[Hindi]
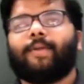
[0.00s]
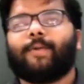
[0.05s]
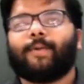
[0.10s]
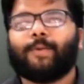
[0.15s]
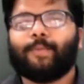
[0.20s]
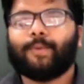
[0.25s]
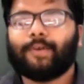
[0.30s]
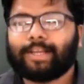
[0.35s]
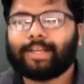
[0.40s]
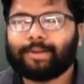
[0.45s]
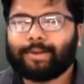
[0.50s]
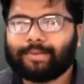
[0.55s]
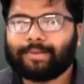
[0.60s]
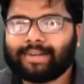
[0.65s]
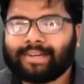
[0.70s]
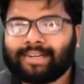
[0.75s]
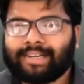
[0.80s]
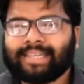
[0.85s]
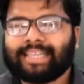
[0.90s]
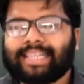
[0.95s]
गुड मॉर्निंग वेरी
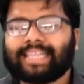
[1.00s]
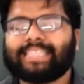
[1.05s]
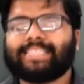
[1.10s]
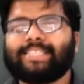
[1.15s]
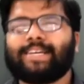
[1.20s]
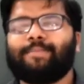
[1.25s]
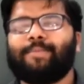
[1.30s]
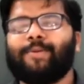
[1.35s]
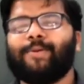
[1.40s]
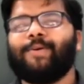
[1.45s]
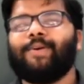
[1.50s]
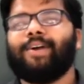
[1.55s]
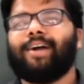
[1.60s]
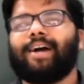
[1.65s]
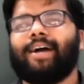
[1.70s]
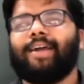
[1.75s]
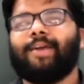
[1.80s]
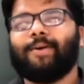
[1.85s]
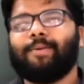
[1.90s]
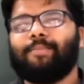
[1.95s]
वन कैसे आप लोग
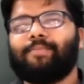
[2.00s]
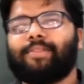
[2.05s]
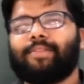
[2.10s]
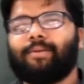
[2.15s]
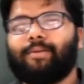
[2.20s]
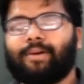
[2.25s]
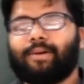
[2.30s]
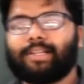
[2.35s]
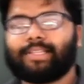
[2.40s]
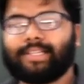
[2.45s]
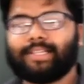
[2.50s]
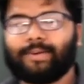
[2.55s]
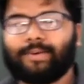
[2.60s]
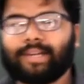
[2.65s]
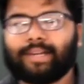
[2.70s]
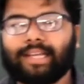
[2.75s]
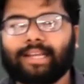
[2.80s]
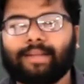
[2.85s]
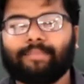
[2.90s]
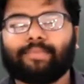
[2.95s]
आई होप सब लोग अच्छे
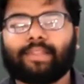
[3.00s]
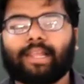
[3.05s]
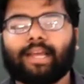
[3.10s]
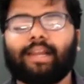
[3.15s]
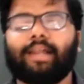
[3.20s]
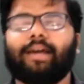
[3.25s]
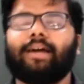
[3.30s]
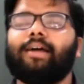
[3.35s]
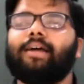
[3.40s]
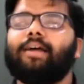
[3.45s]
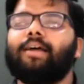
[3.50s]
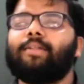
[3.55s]
होंगे है ना